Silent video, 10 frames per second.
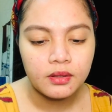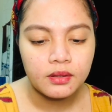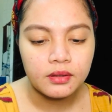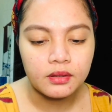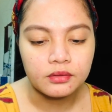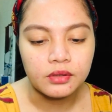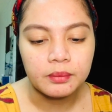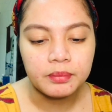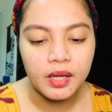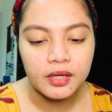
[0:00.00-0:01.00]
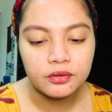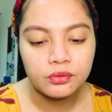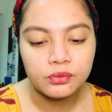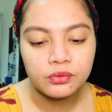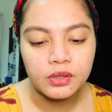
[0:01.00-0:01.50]
yan o, apply
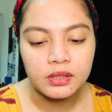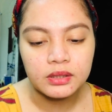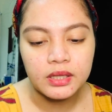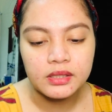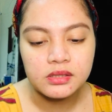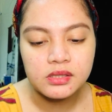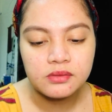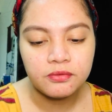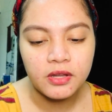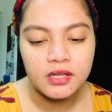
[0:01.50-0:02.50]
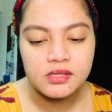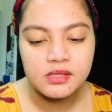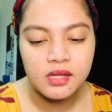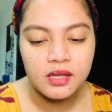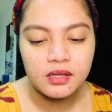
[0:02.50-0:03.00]
to a cleansed face,
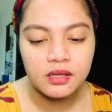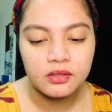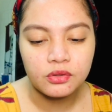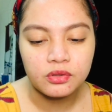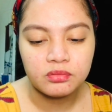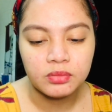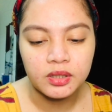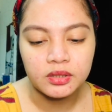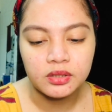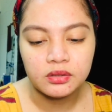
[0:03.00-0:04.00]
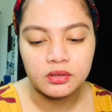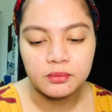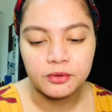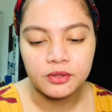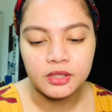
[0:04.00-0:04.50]
neck, and or body in the
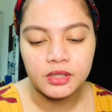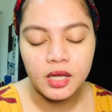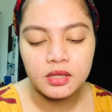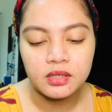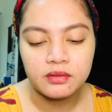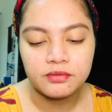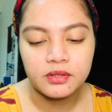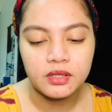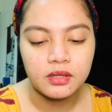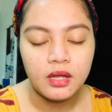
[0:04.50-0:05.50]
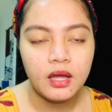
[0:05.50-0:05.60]
morning and evening.